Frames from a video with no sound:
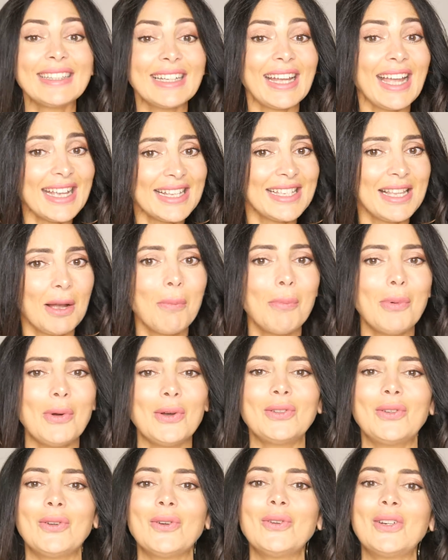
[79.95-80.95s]
très
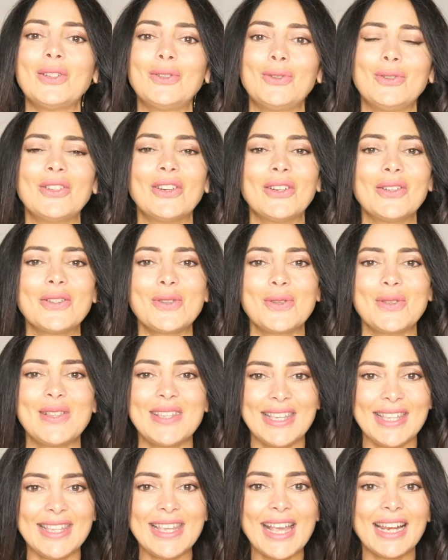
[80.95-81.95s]
important que tu donnes ce
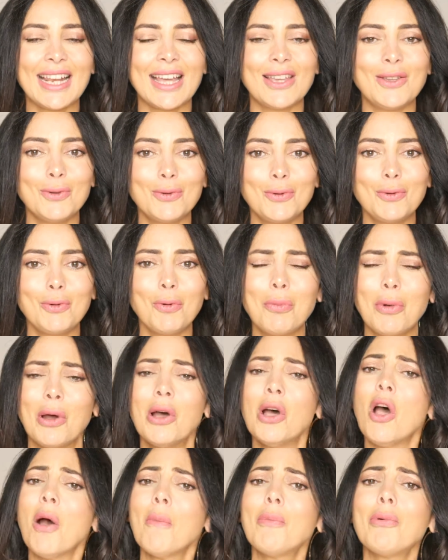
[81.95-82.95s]
signal à YouTube
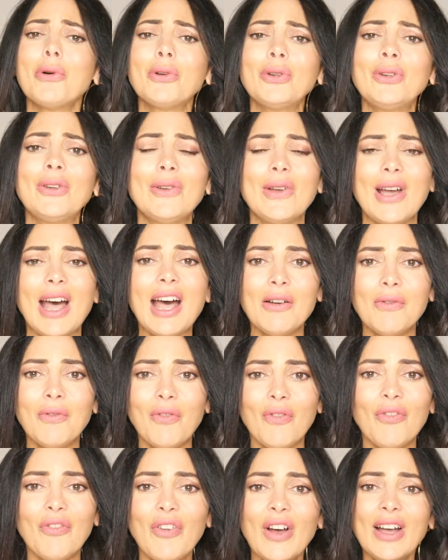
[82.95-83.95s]
pour que
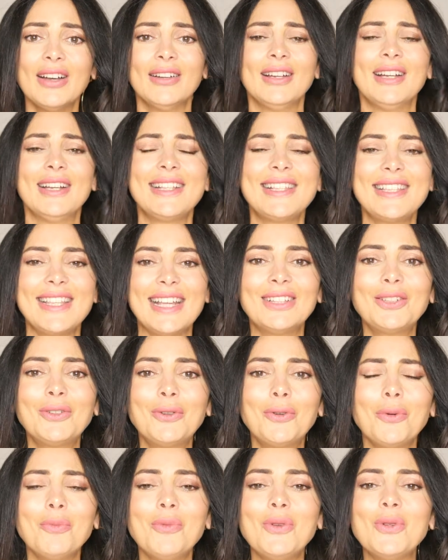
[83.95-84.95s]
enfin cette
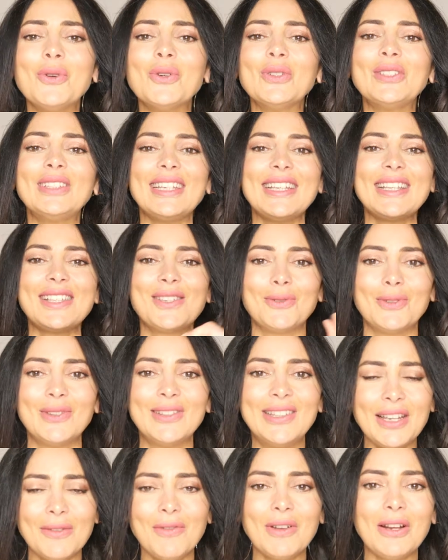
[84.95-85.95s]
communauté se
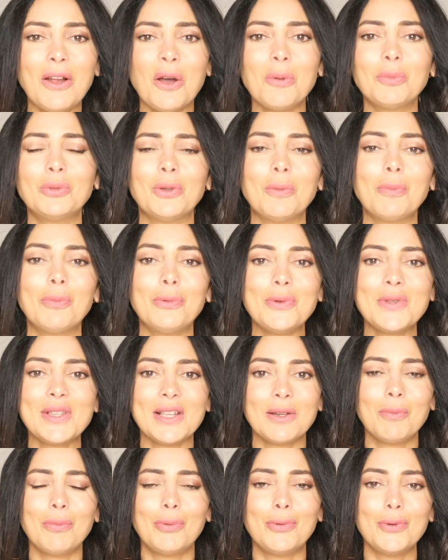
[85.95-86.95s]
développe de plus
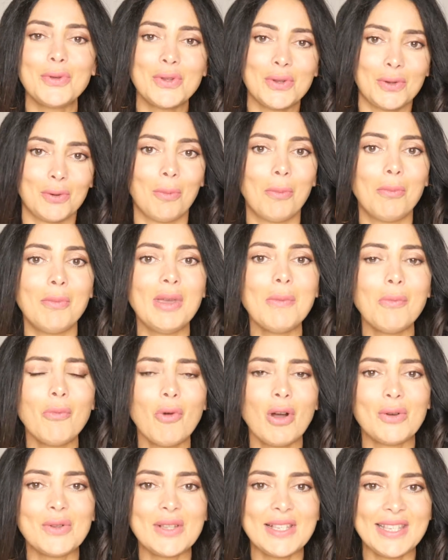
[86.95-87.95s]
en plus.
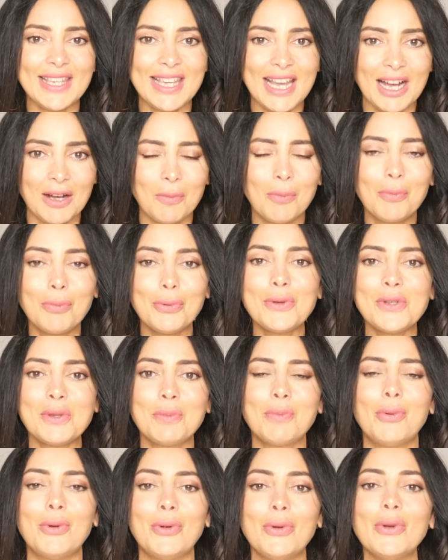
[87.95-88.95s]
Mets-moi aussi un pouce
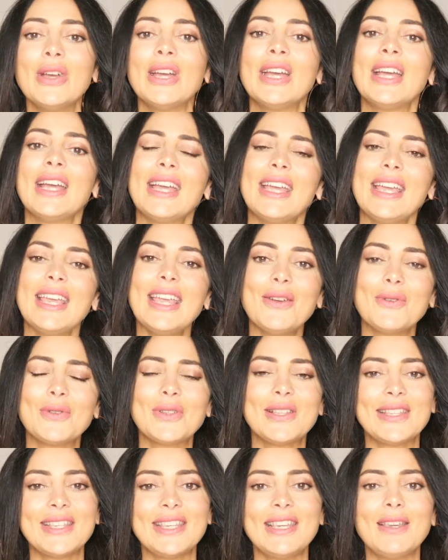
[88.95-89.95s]
bleu et
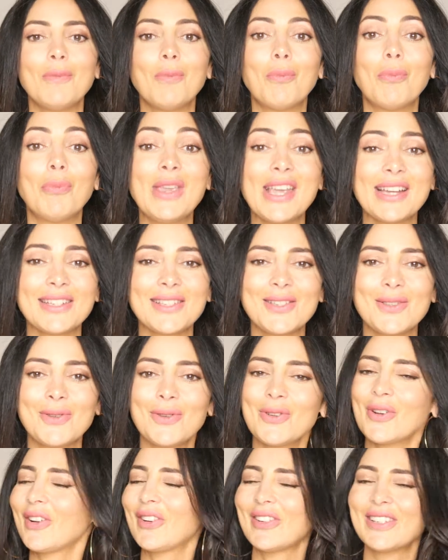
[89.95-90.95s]
aussi, bien sûr,